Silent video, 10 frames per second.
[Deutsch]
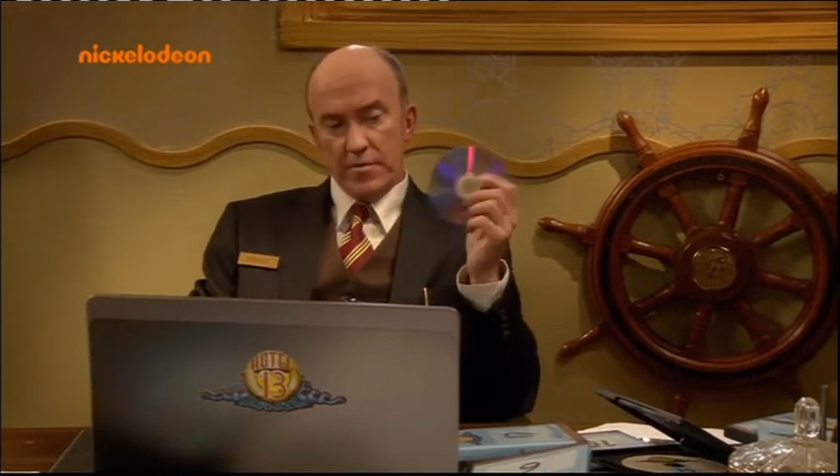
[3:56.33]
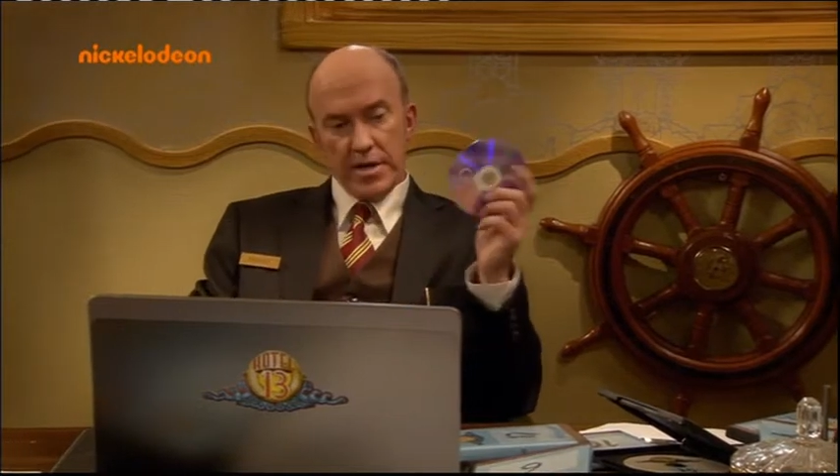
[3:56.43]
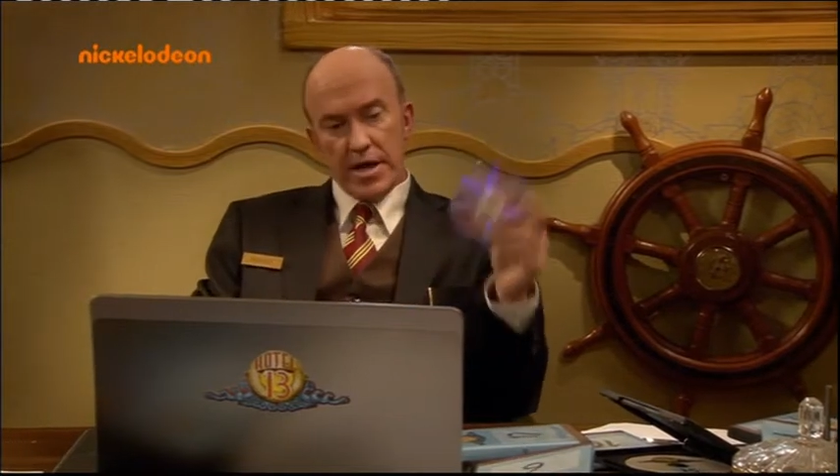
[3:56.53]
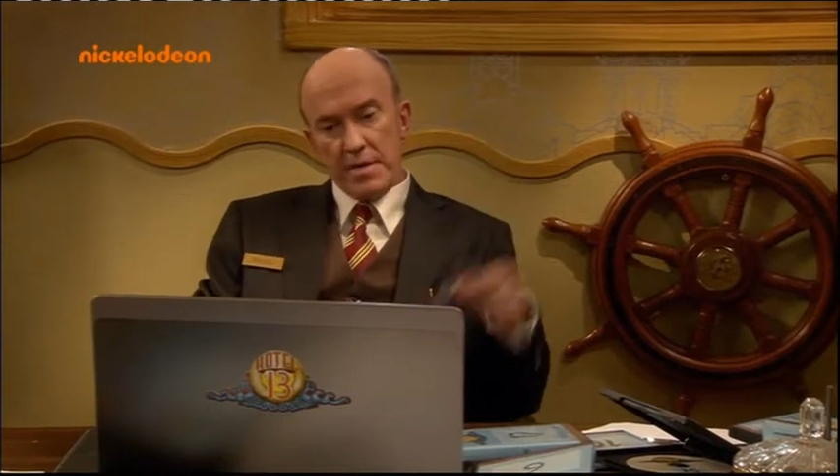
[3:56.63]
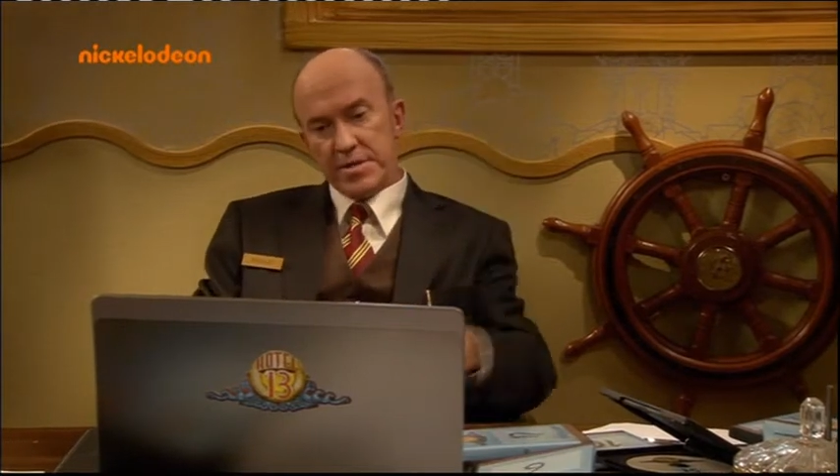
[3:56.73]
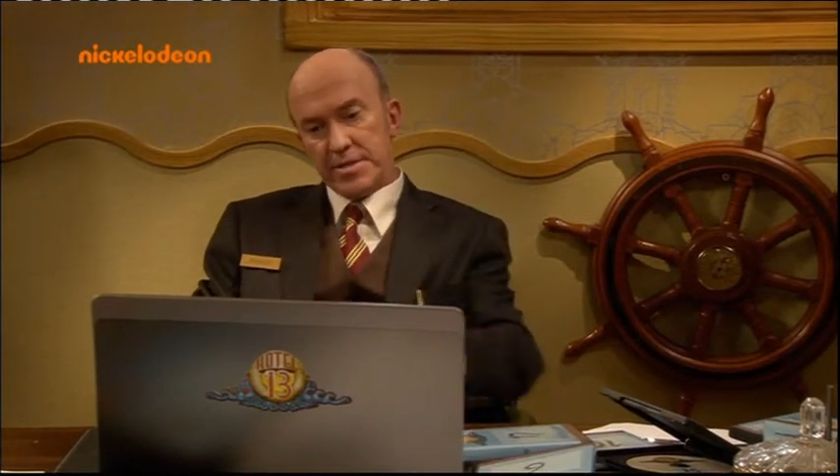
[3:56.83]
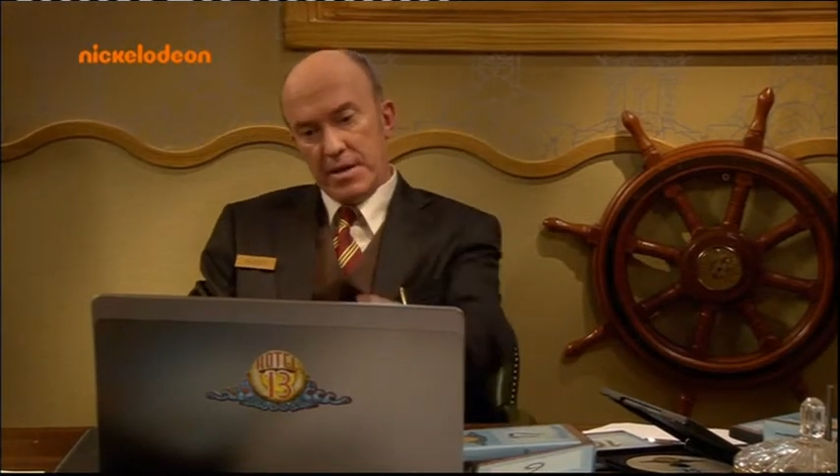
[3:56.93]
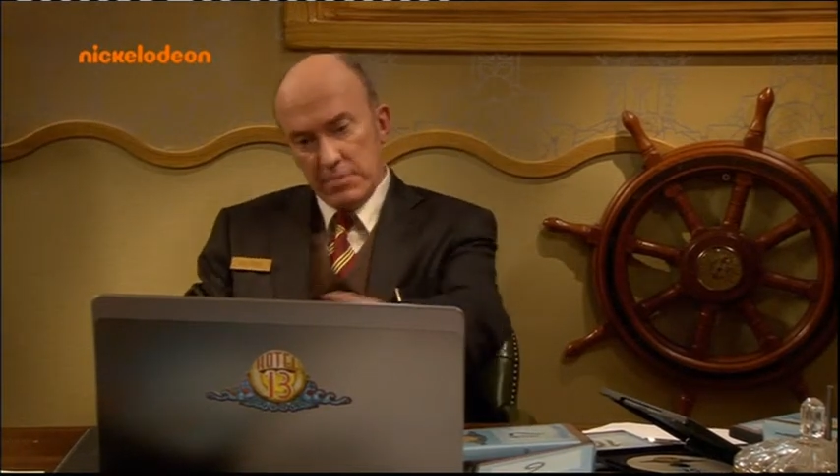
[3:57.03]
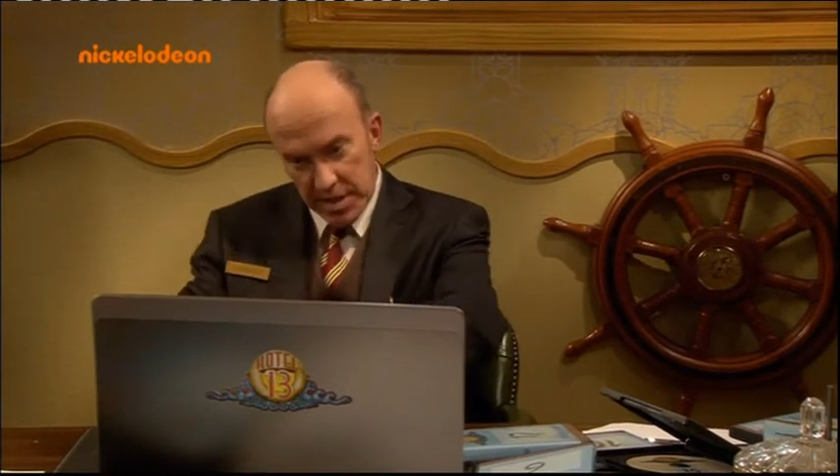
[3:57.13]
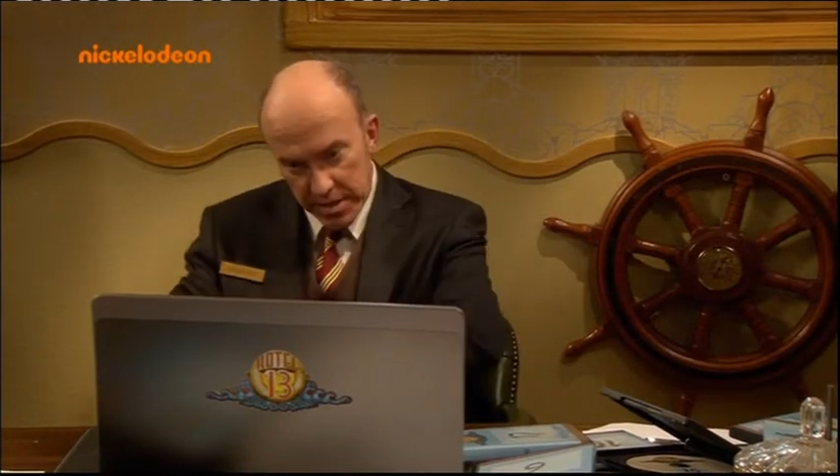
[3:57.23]
den Kram
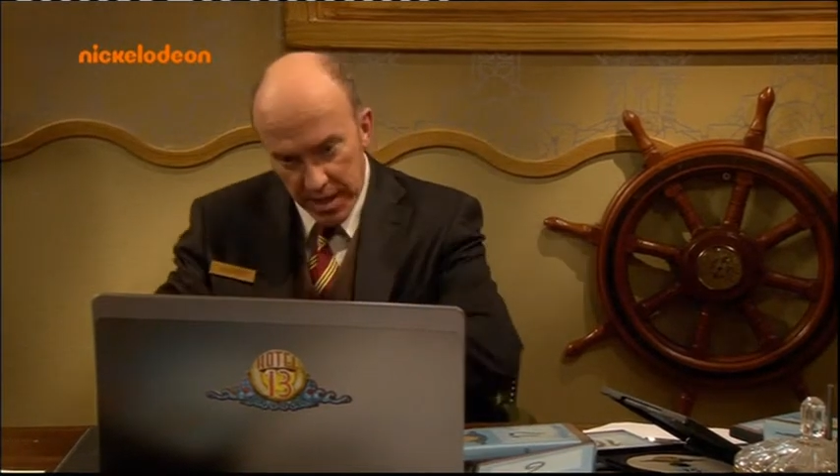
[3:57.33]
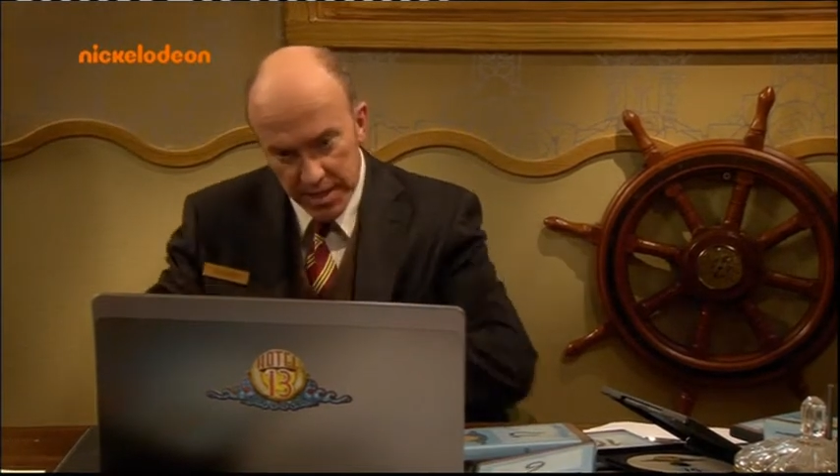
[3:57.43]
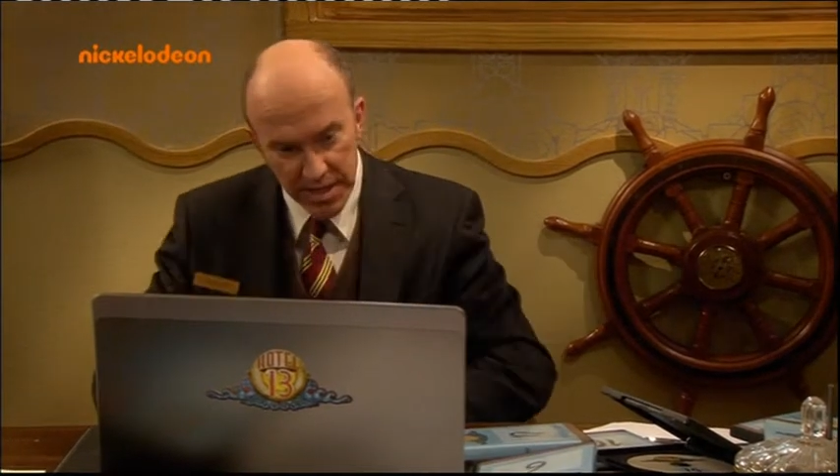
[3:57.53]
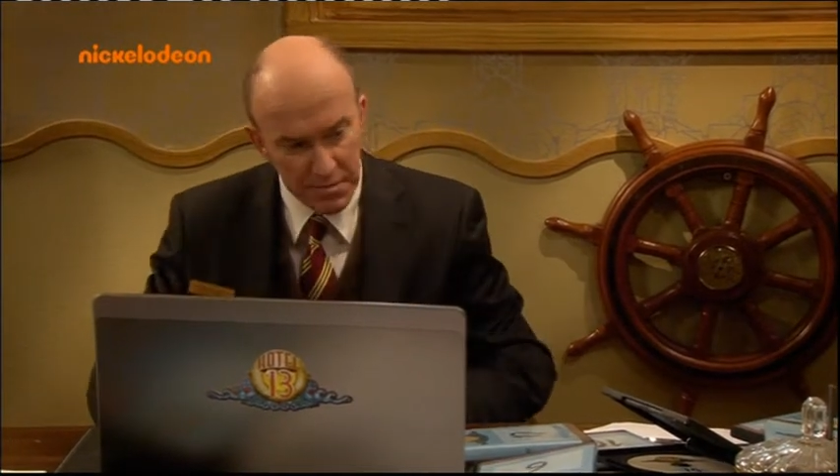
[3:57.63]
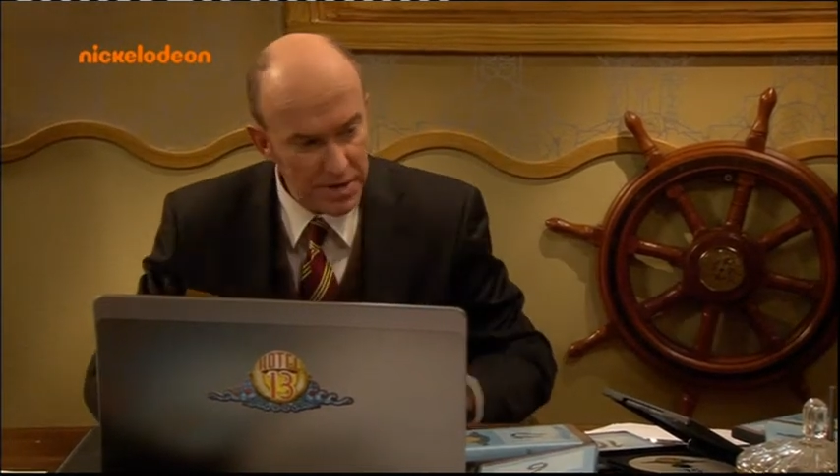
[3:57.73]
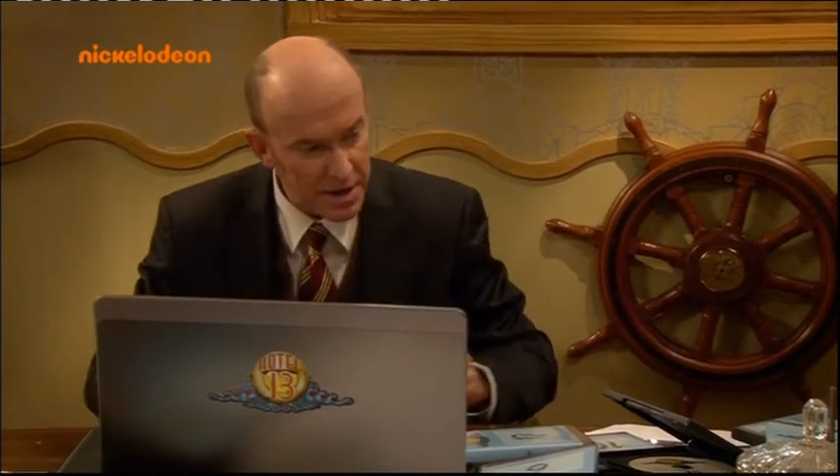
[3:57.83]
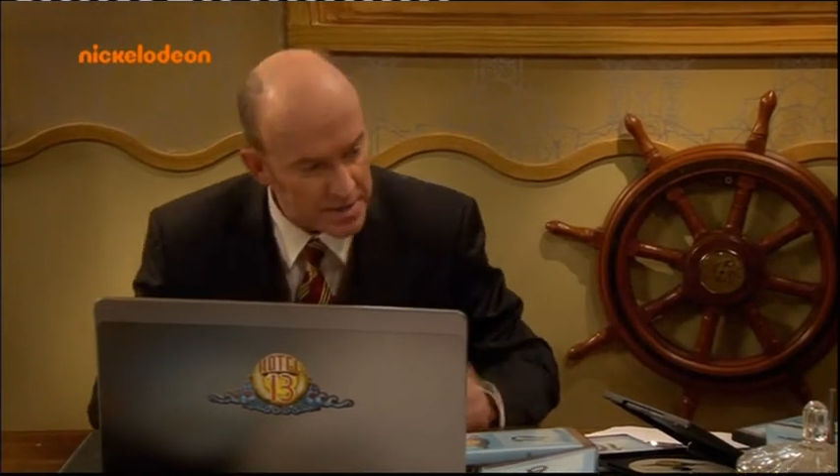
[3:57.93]
zusammen, es hat keinen Sinn mehr.